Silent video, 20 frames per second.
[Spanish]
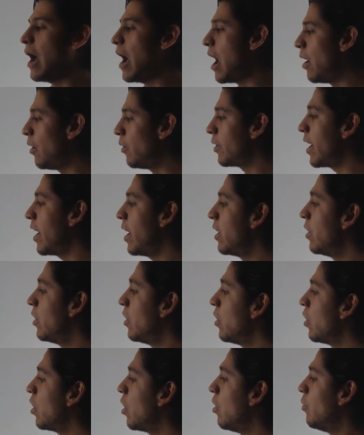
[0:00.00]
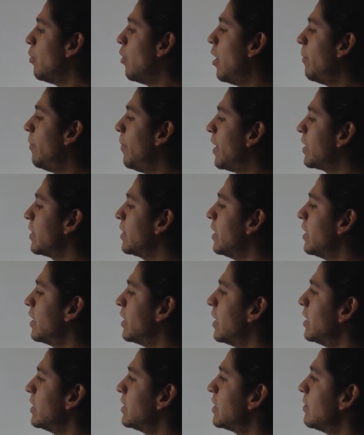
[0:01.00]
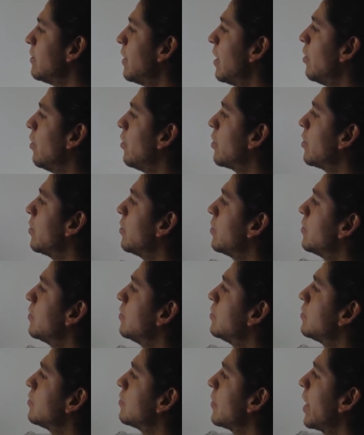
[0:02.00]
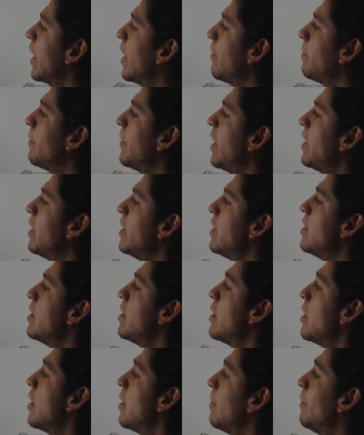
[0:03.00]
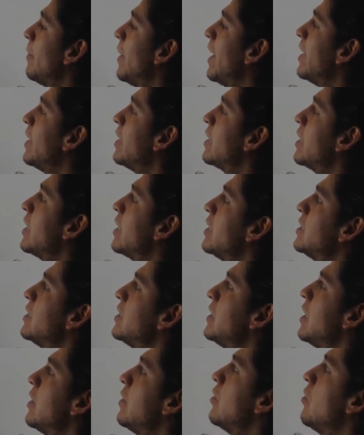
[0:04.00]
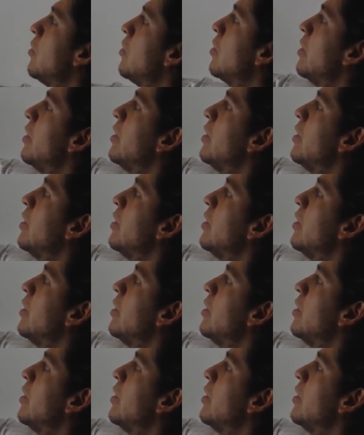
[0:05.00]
Ahora, como a partir de este valor en BI, va a ir creciendo,